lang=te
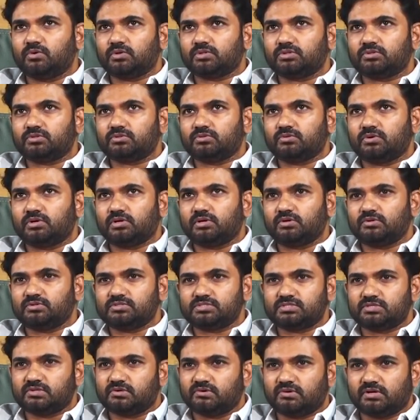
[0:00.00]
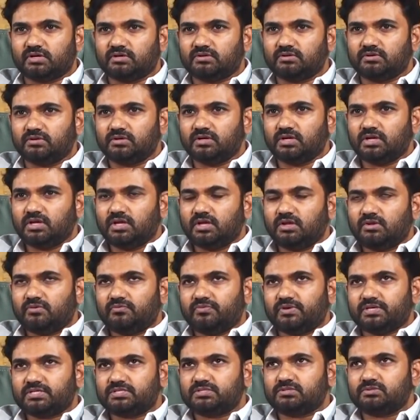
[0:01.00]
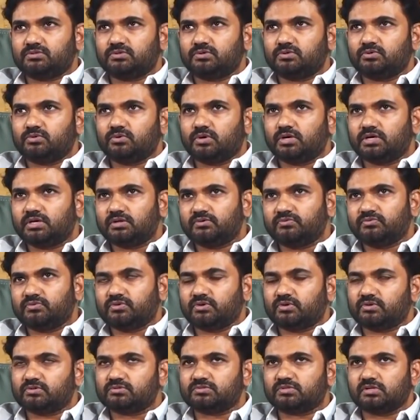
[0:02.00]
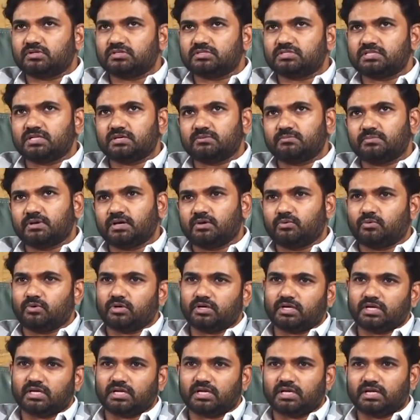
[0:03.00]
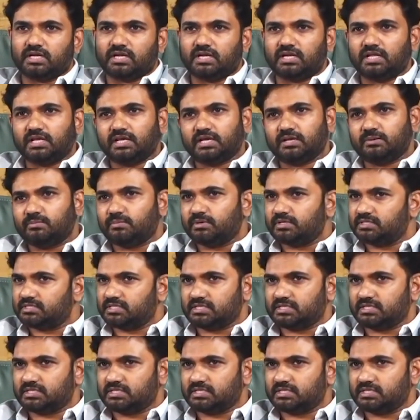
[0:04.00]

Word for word: కొత్త వాళ్ళు వచ్చిన వాళ్ళు ఫస్ట్ టూ అండ్ హాఫ్ క్రోడ్స్లో సినిమా ఓకేనండి అని అగ్రిమెంట్